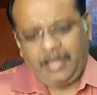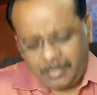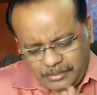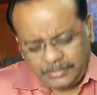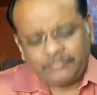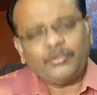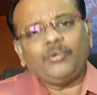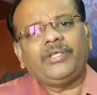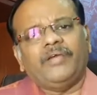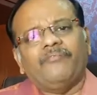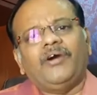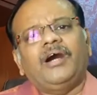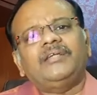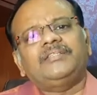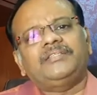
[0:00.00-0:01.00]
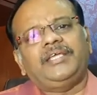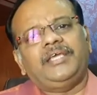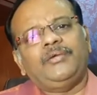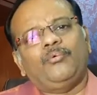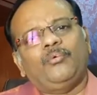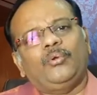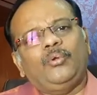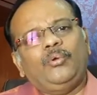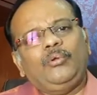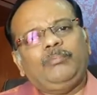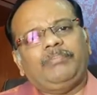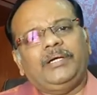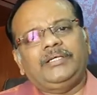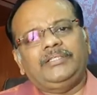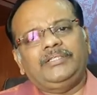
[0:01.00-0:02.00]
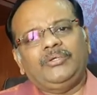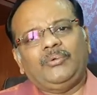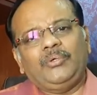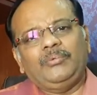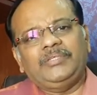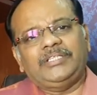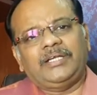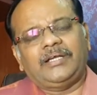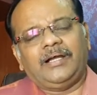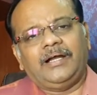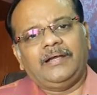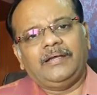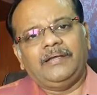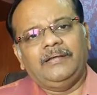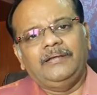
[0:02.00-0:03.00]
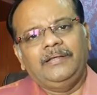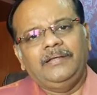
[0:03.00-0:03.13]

ஆண்டவருடைய வார்த்தையை உங்களோடு பகிர்ந்து கொள்வதற்காக